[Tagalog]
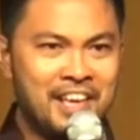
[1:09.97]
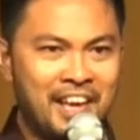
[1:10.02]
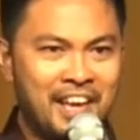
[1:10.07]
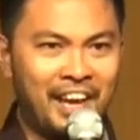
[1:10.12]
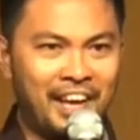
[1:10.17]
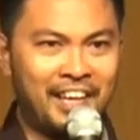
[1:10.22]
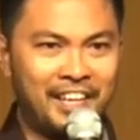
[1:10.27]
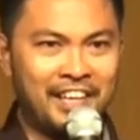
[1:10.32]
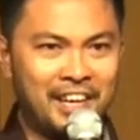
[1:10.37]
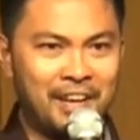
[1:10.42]

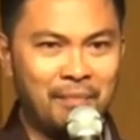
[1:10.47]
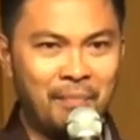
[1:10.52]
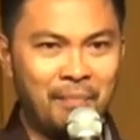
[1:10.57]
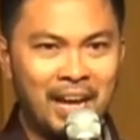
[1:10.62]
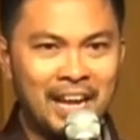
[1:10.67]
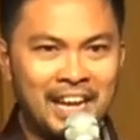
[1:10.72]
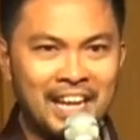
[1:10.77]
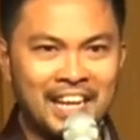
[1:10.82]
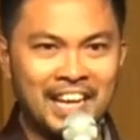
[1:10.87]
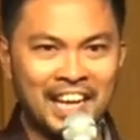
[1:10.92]
ay uh,
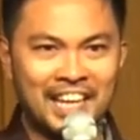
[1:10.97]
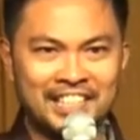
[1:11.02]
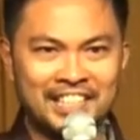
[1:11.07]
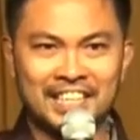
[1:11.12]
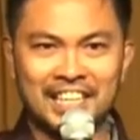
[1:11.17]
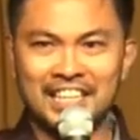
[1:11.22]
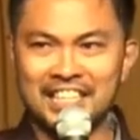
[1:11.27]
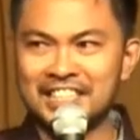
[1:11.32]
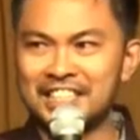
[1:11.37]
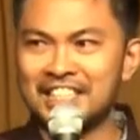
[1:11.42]
malagay
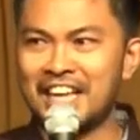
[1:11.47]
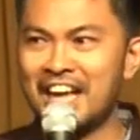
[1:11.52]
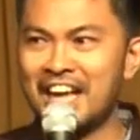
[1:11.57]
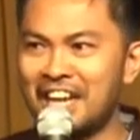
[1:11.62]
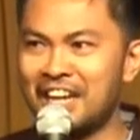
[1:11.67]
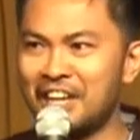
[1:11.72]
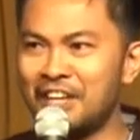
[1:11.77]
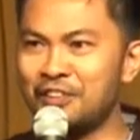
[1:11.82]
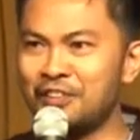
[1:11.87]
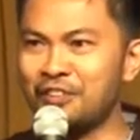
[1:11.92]
sa
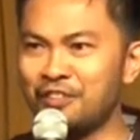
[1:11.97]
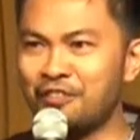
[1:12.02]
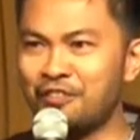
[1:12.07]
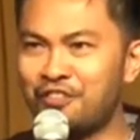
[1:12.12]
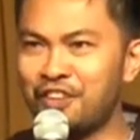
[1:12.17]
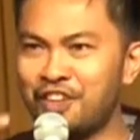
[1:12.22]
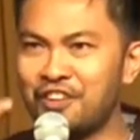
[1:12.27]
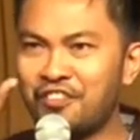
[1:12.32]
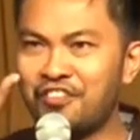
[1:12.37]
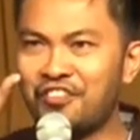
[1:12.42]
listahan na yon?
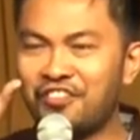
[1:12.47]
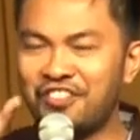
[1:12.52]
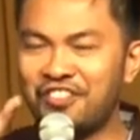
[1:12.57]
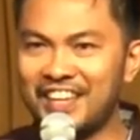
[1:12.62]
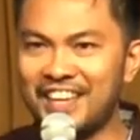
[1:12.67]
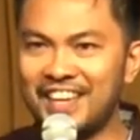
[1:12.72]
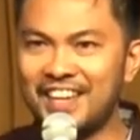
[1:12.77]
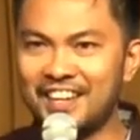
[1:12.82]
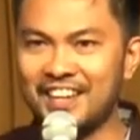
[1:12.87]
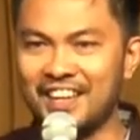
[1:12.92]
15
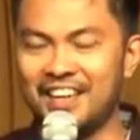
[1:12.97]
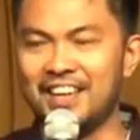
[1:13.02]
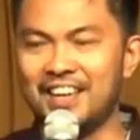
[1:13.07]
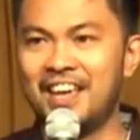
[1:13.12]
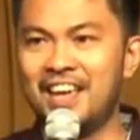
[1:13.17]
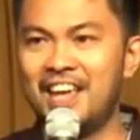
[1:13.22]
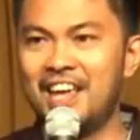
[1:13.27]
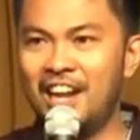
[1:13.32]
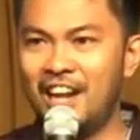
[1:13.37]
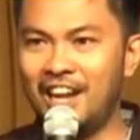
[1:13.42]

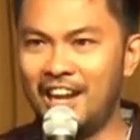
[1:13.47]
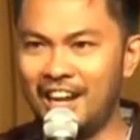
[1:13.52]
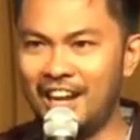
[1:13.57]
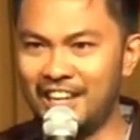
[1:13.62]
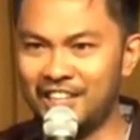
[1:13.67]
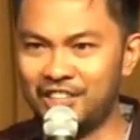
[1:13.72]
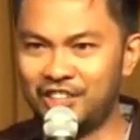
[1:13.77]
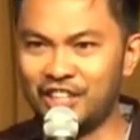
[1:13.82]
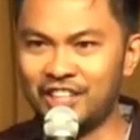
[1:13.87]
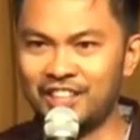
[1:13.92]

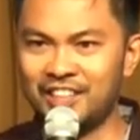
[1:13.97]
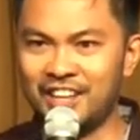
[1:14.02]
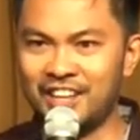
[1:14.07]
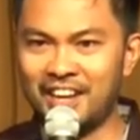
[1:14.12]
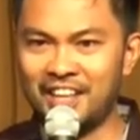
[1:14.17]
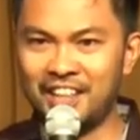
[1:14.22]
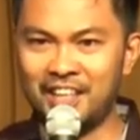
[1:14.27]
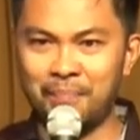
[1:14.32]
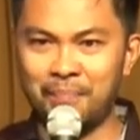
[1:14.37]
legendary